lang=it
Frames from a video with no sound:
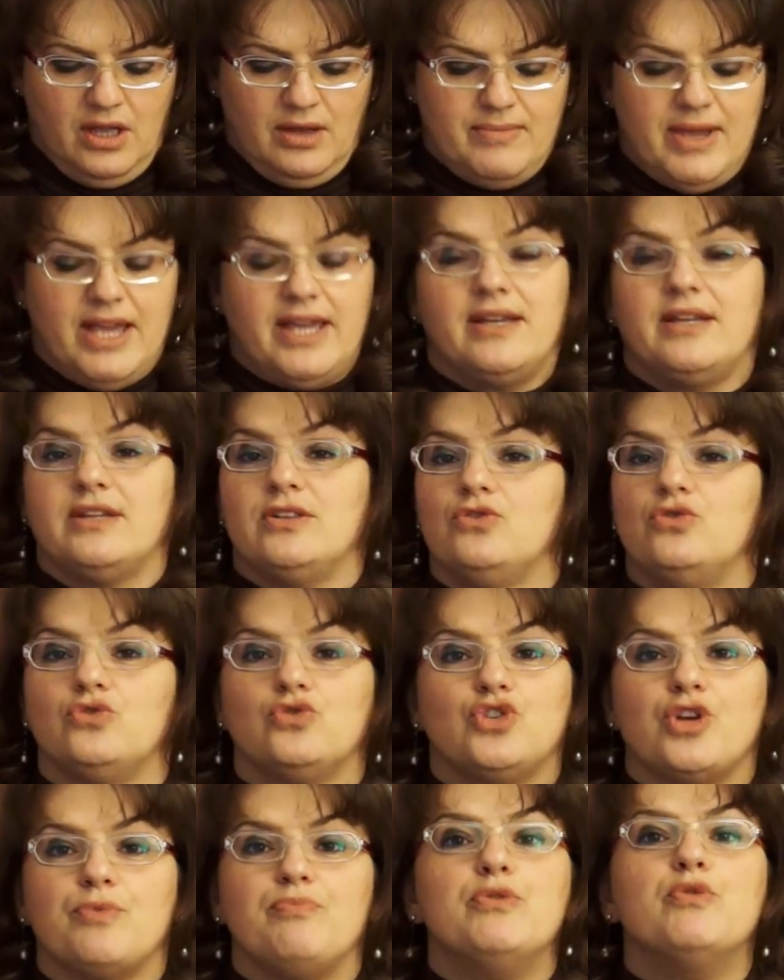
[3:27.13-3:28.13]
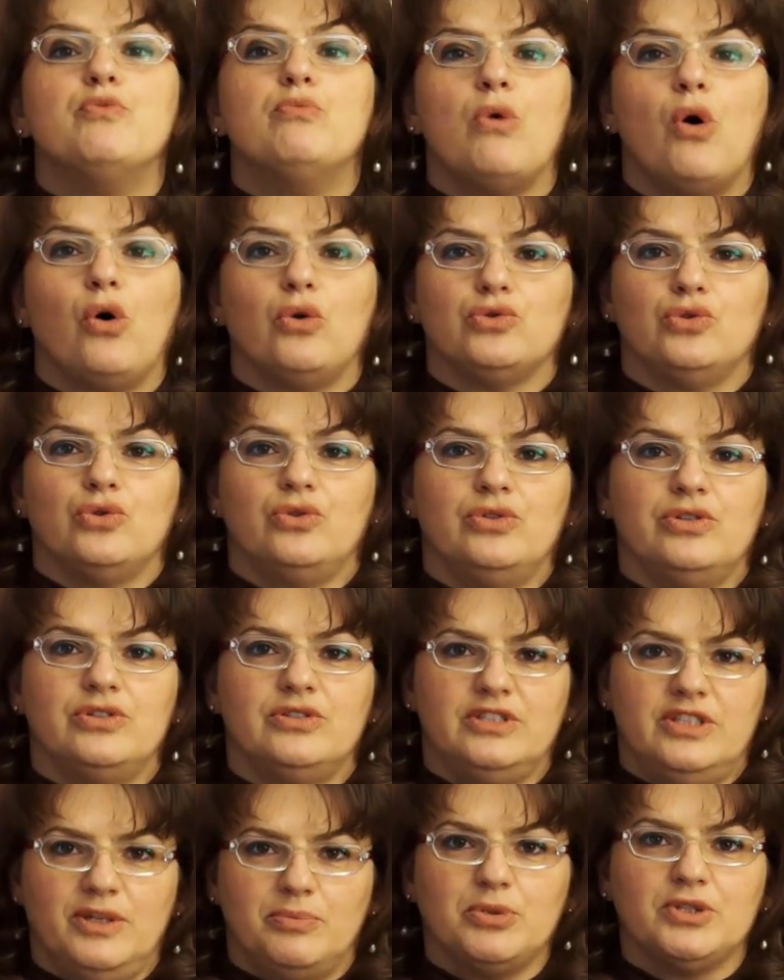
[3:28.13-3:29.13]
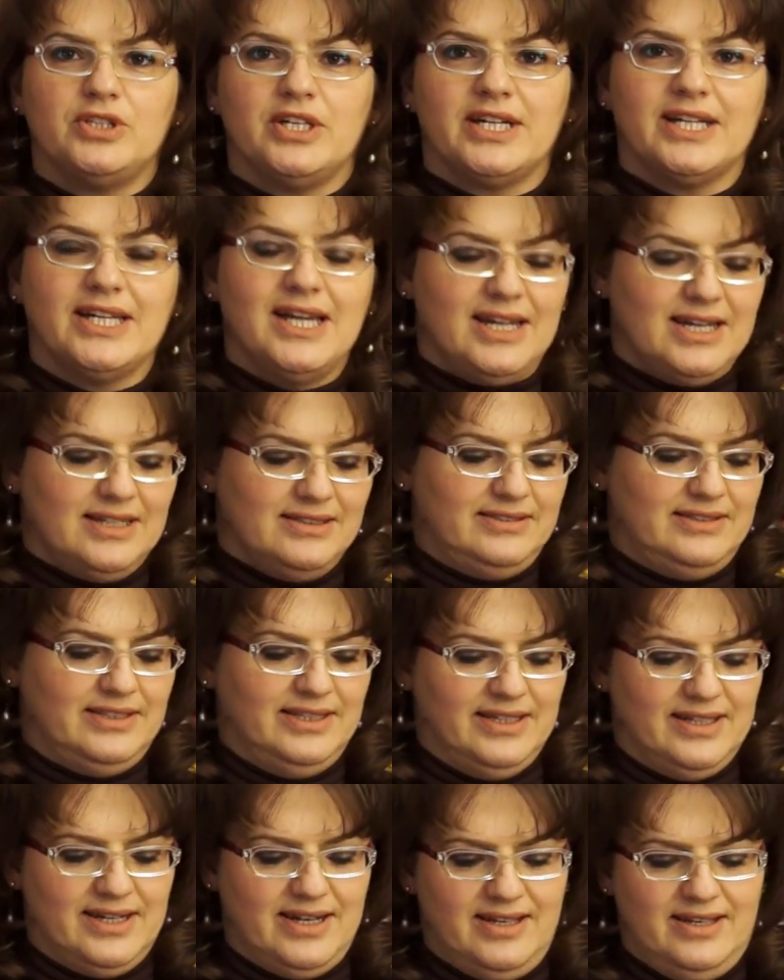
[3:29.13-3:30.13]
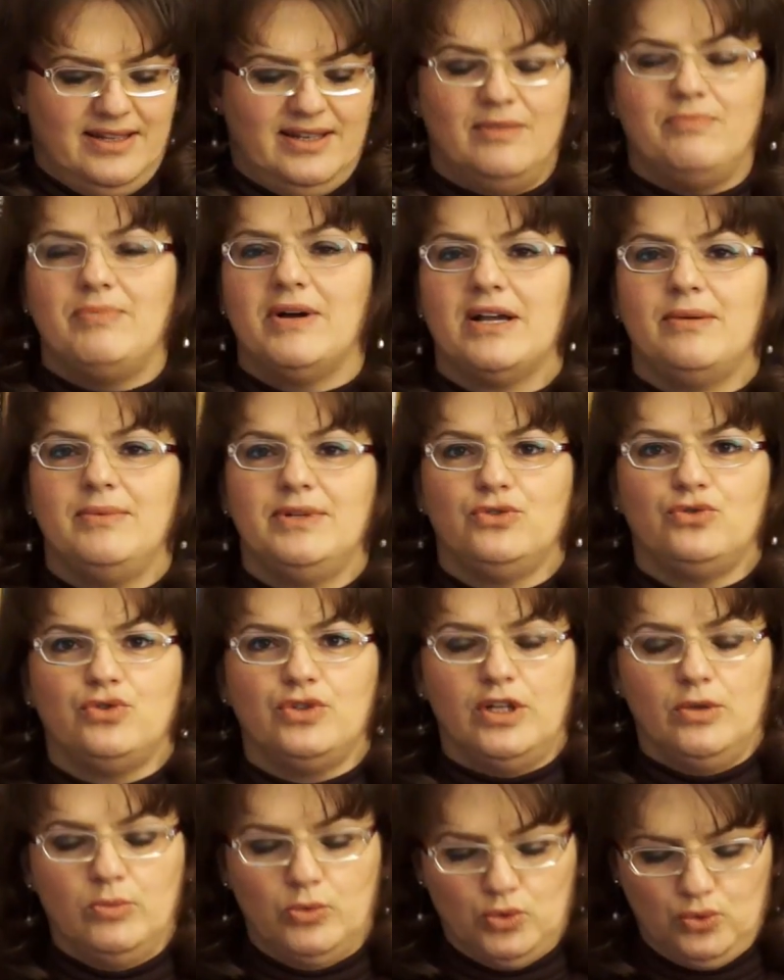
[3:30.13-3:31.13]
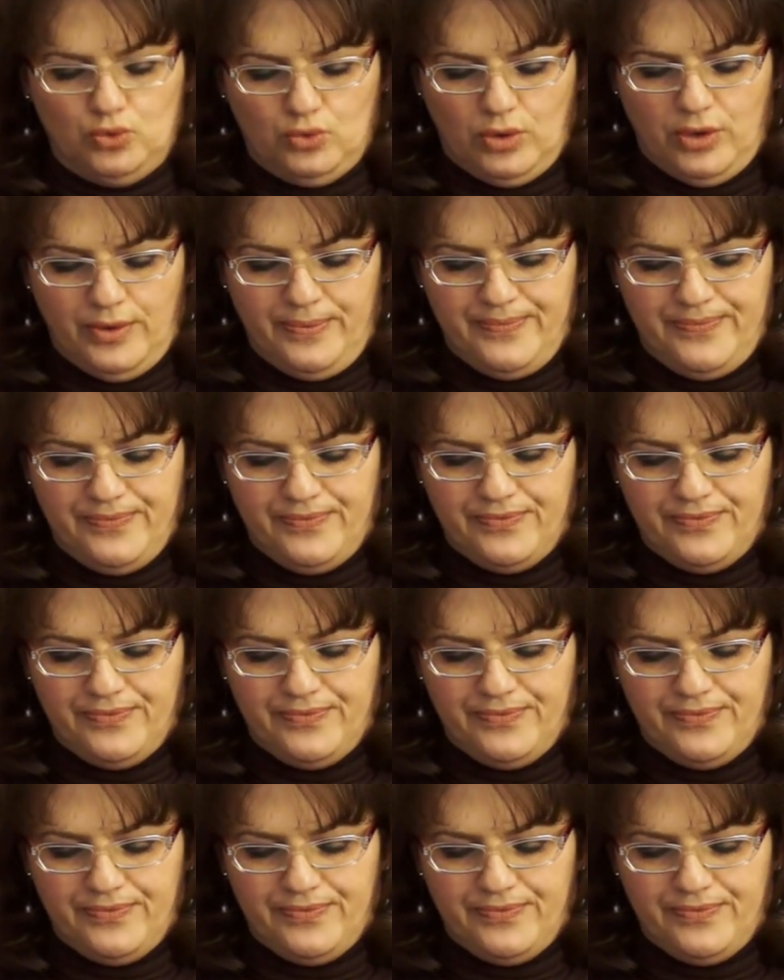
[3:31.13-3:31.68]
beh, non c'è più modo di poter garantire il pagamento del mutuo.